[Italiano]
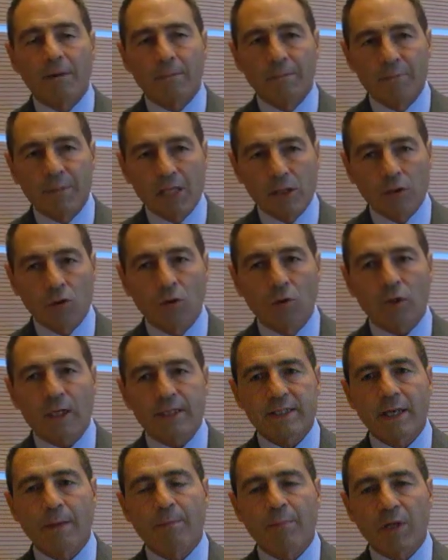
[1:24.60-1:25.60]
migliora
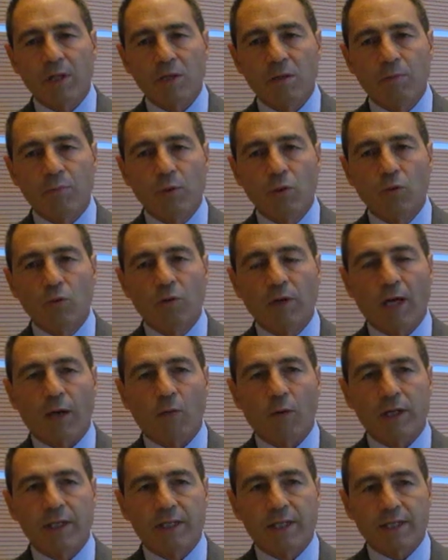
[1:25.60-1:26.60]
sempre di più la
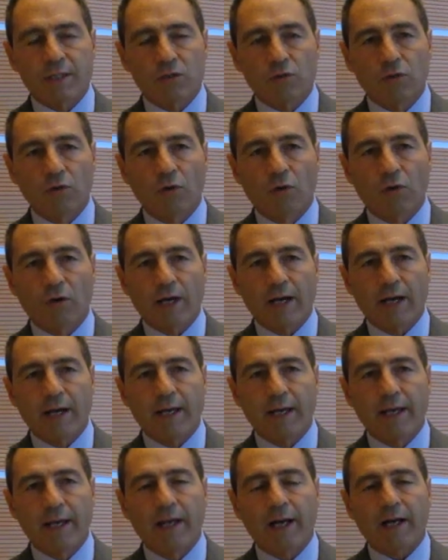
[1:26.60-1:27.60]
qualità sonora
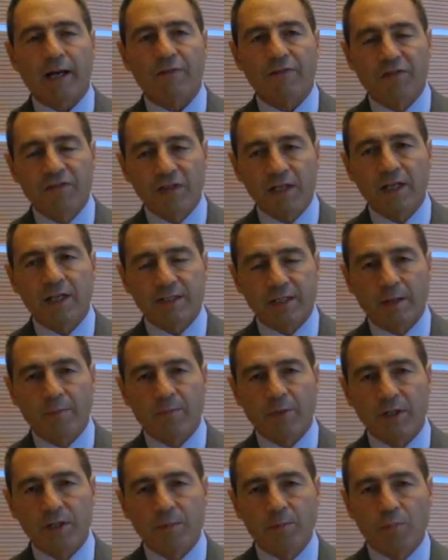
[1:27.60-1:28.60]
e raffina
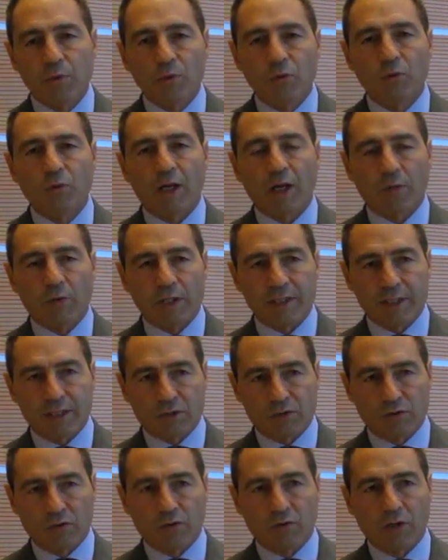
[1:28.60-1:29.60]
sempre di più la qualità
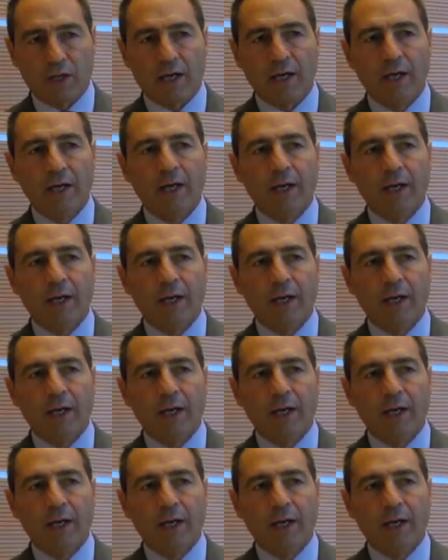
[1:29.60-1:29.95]
sonora